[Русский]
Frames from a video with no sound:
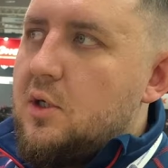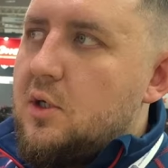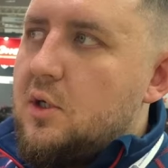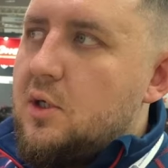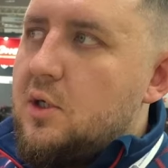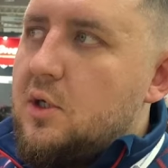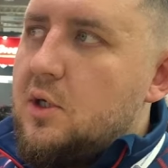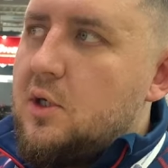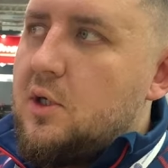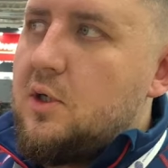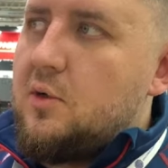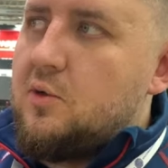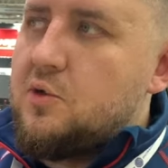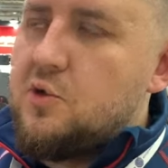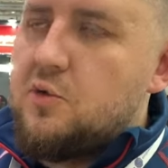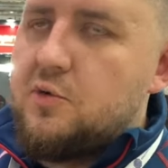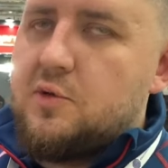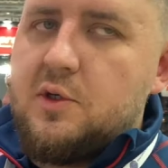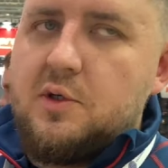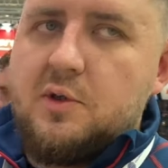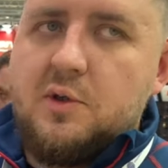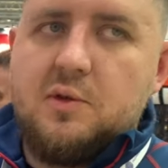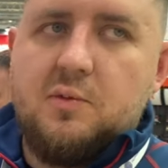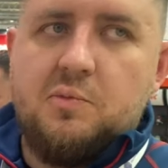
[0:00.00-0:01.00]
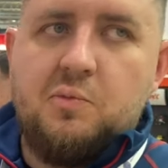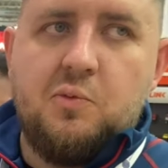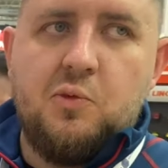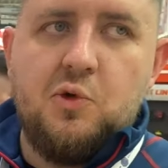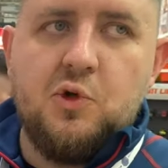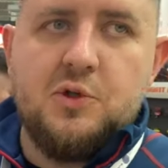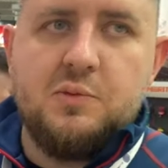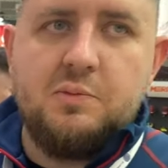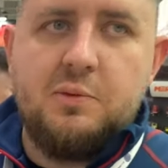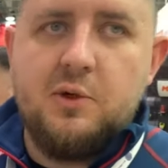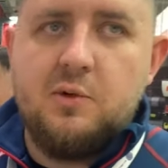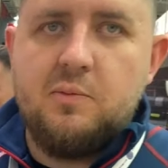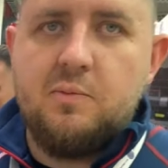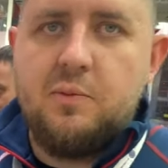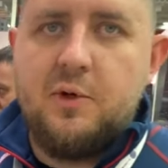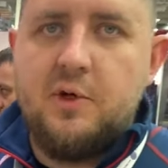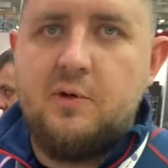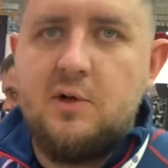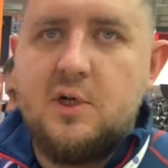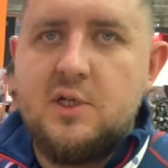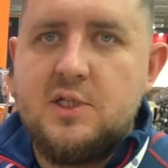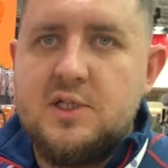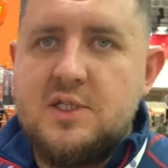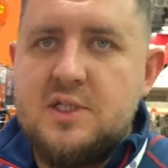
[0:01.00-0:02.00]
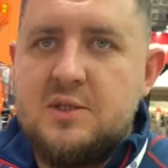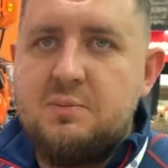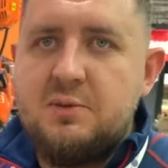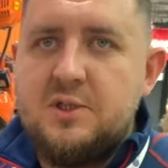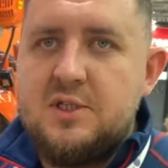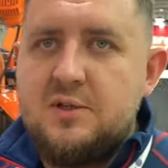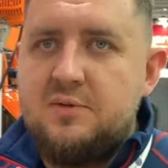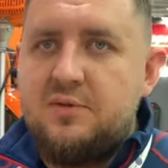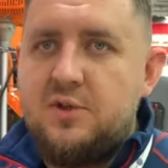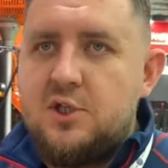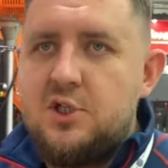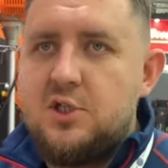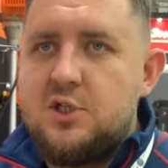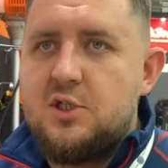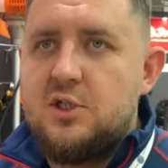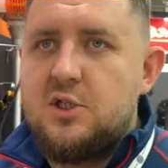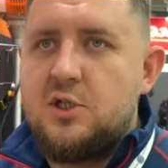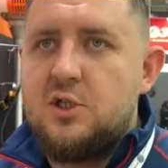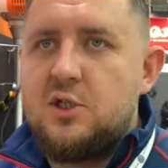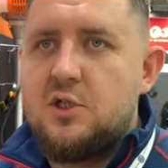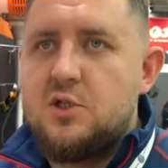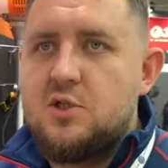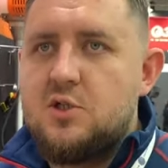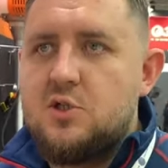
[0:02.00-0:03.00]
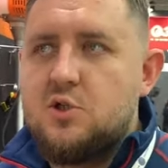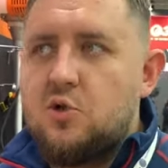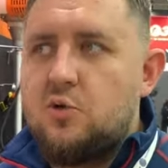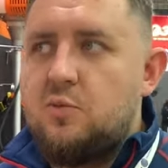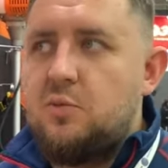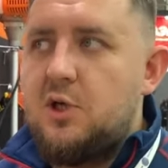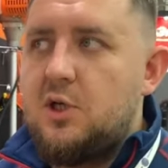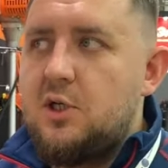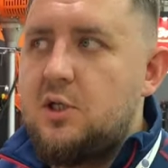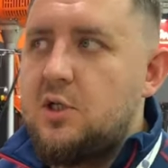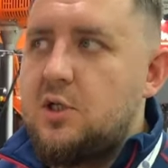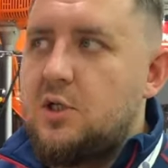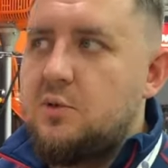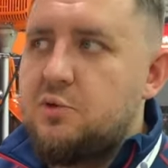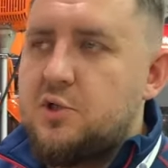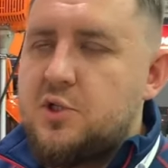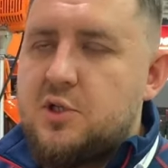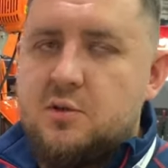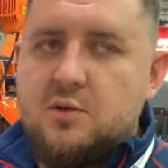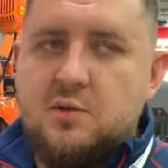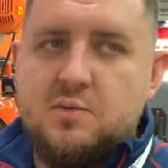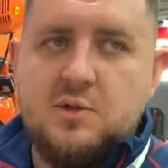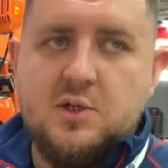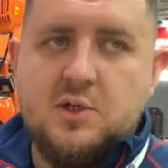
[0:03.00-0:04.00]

А, условно, будут появляться специфичные инструменты, допустим, там